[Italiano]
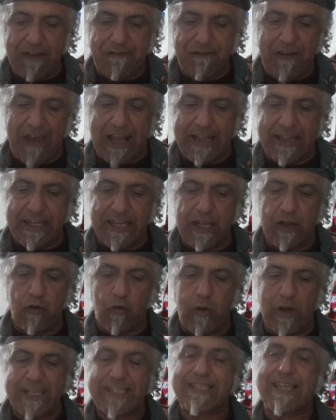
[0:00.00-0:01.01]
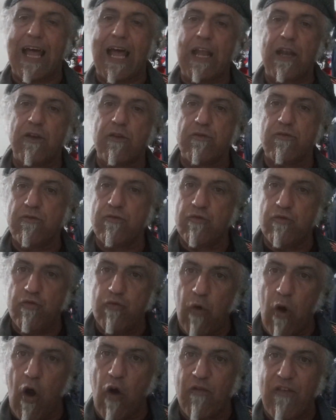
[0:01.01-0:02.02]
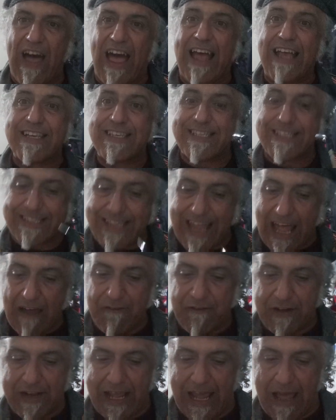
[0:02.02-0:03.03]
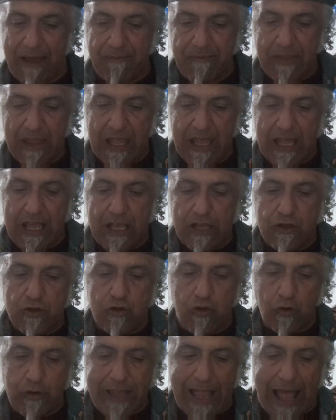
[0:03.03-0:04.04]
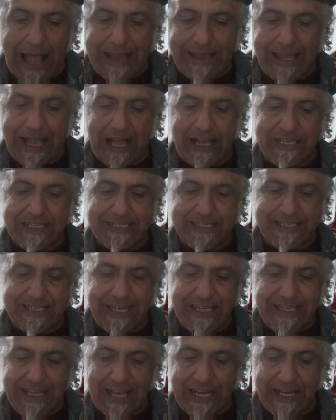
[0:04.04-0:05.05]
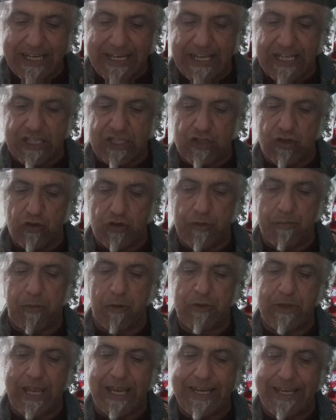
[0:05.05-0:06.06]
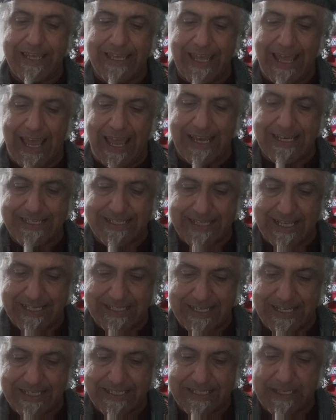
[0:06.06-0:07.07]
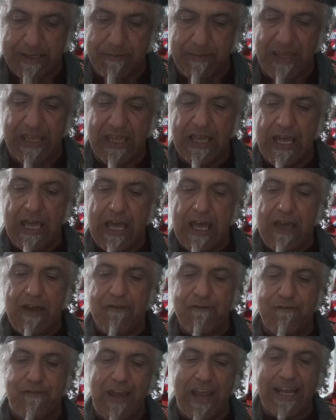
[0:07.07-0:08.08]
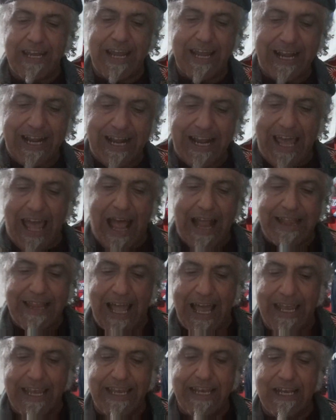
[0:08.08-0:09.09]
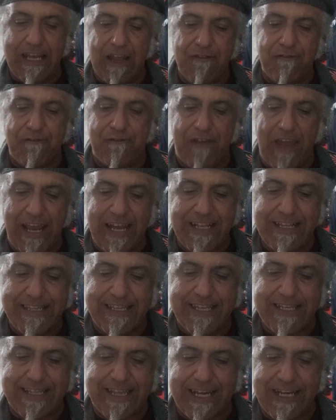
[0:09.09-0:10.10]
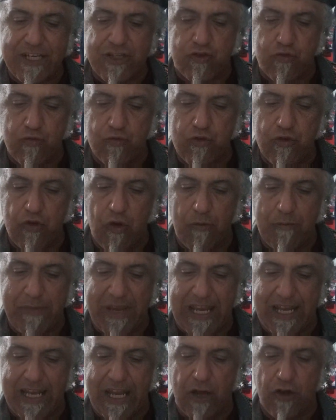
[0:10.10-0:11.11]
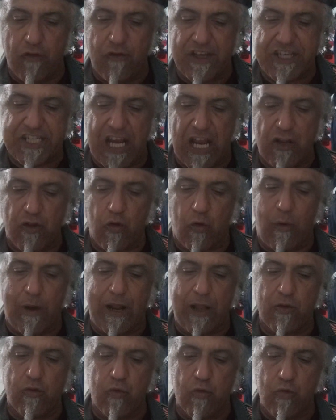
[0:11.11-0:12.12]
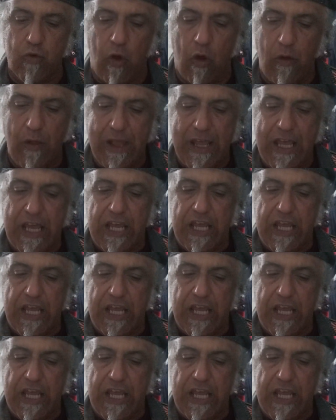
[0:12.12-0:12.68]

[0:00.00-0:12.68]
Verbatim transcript: effetti questa nuova Stavka, dotata sin dall'inizio di poteri estesissimi, venne creata il 23 giugno 1941,